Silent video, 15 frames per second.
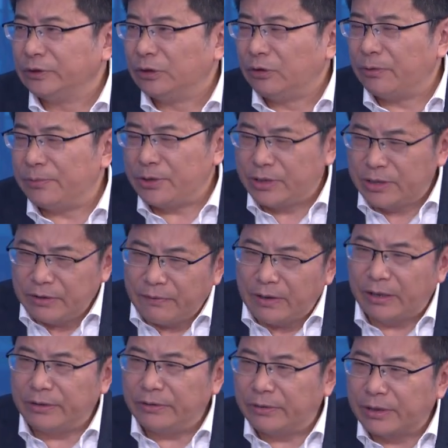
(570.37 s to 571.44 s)
我们希
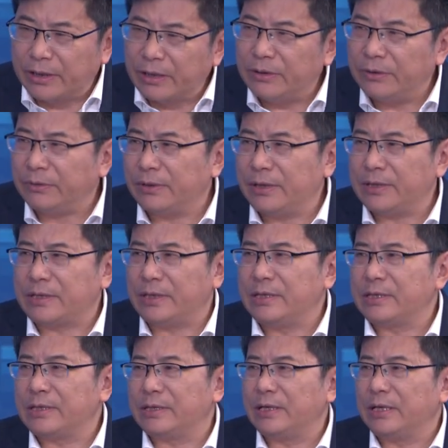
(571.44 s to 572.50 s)
望有更多的城
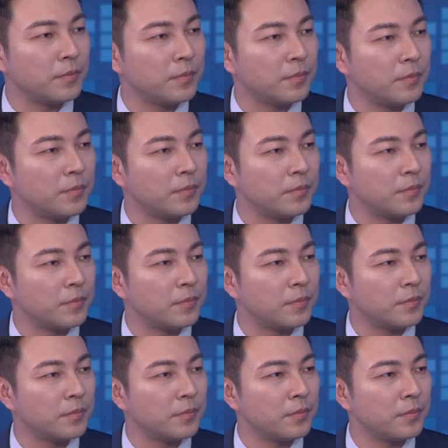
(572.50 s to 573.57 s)
市按照
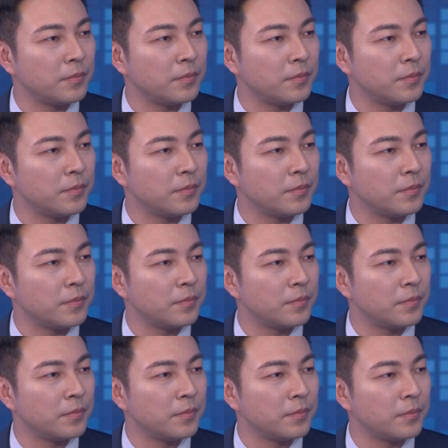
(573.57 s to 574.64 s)
旅游经济，特别是
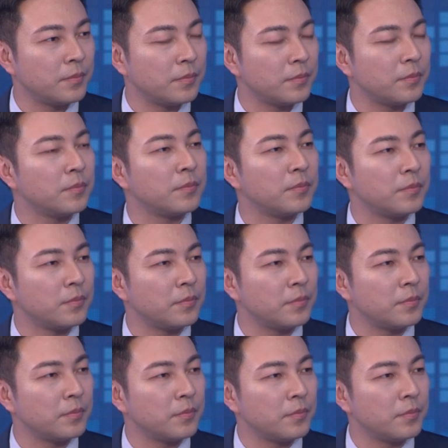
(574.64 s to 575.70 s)
旅游目的地发育
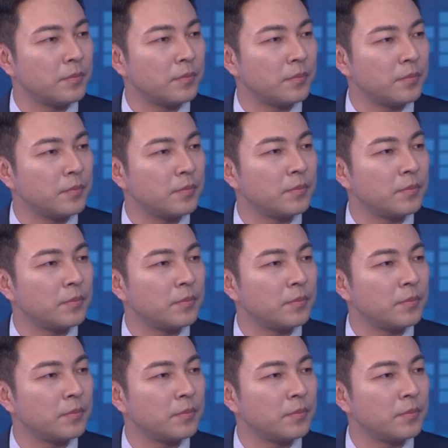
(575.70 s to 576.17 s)
成长的。